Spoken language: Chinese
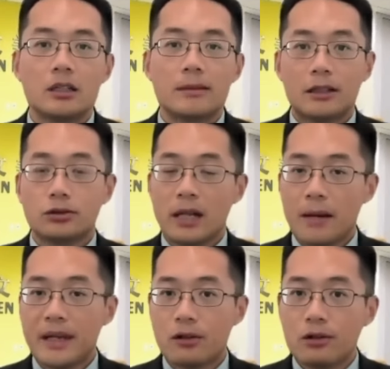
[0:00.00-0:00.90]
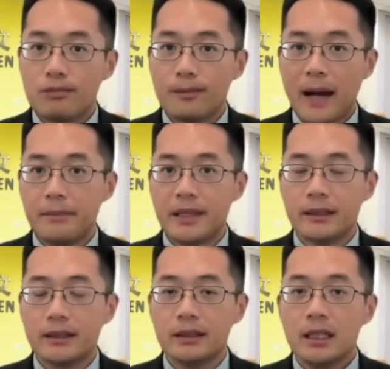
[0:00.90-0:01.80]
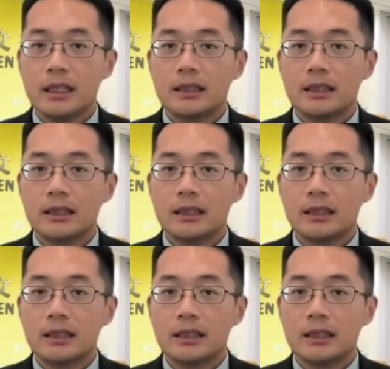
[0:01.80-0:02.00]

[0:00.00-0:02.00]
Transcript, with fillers: 是吧？虽然美国不排名。